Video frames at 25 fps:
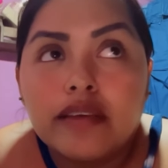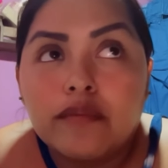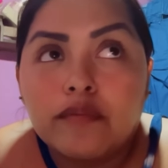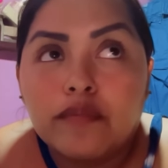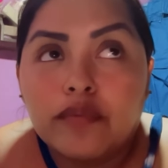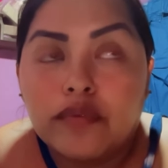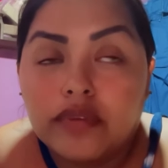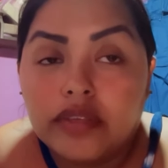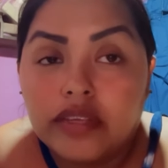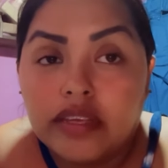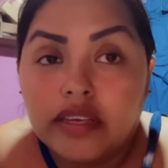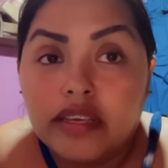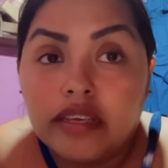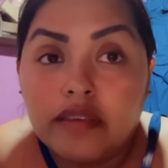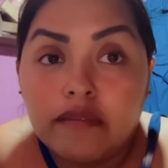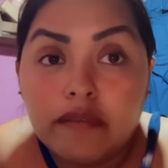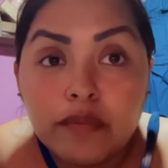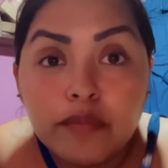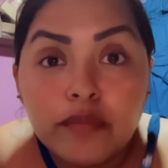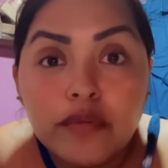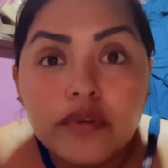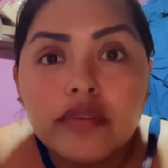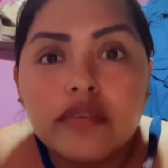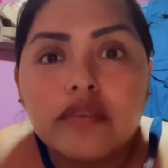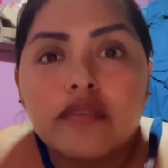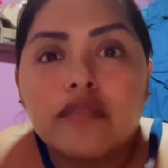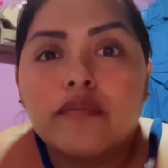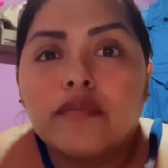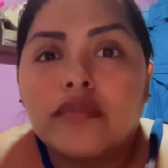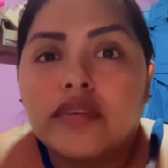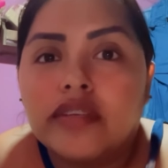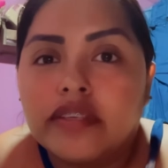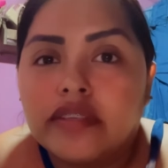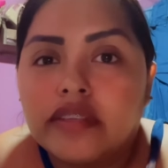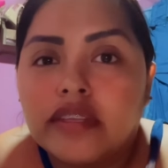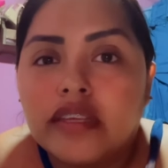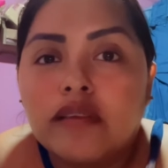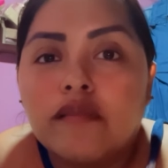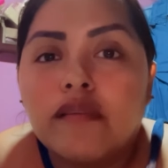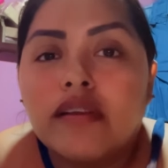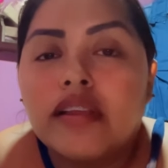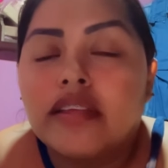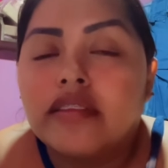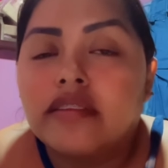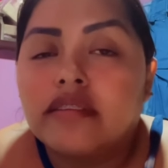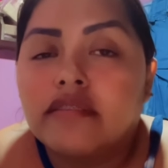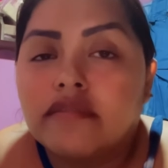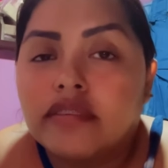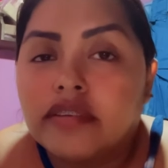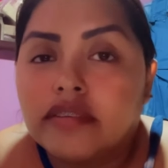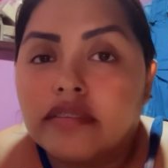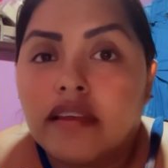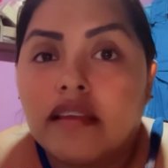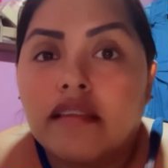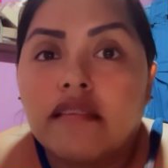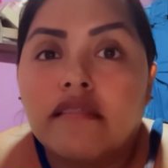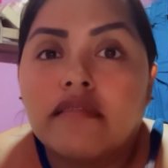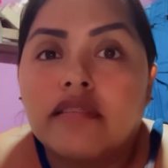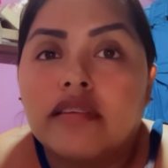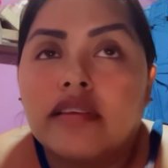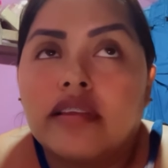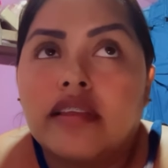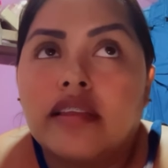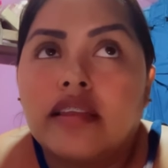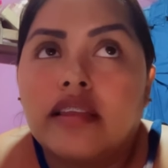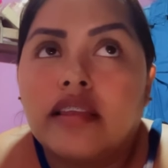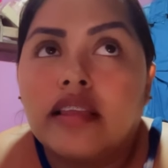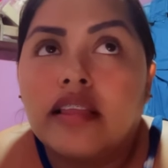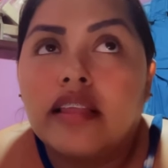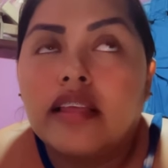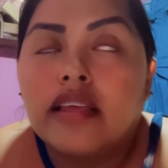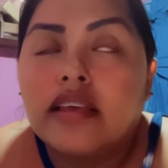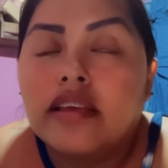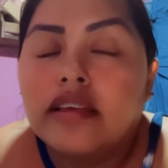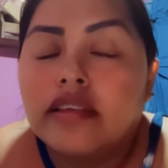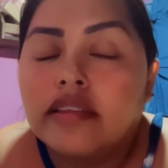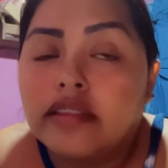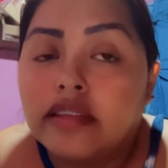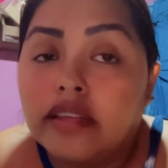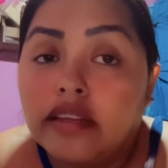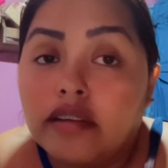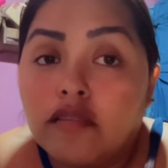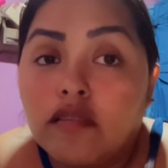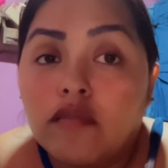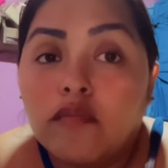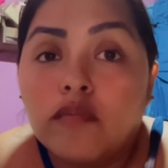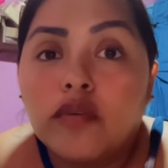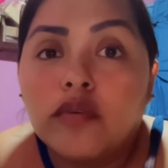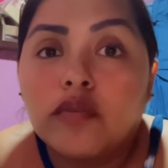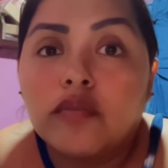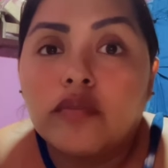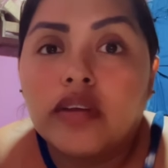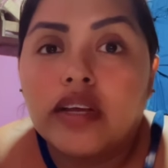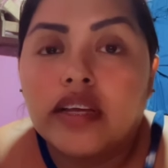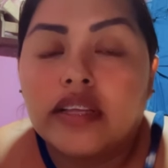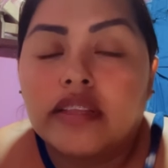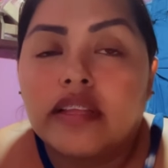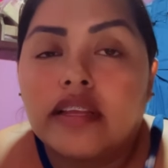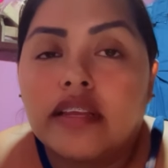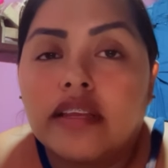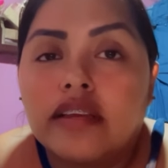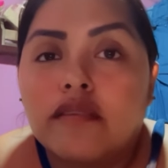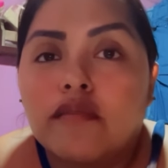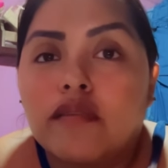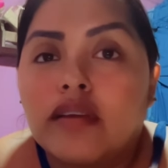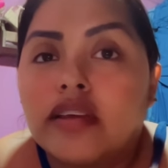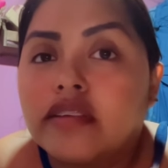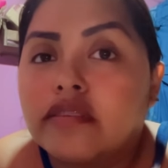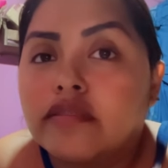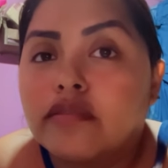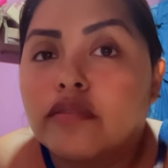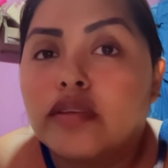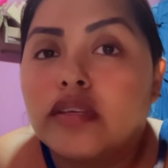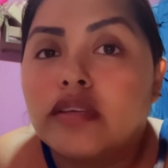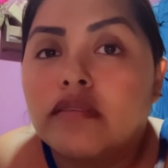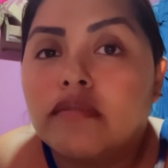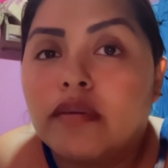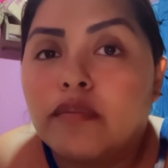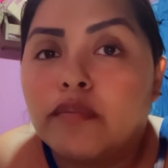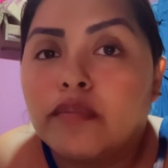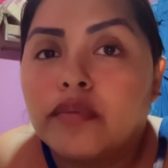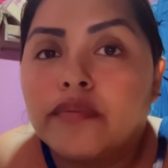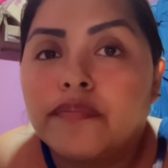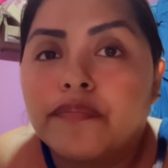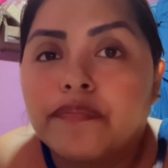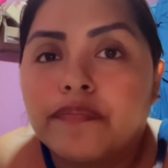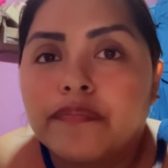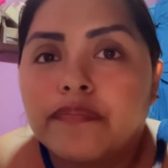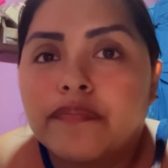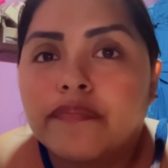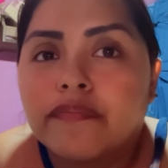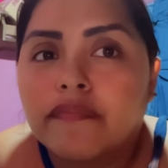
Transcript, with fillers: Porque íbamos, como les digo, al aniversario del, del Combo Cucatólico, a eso íbamos.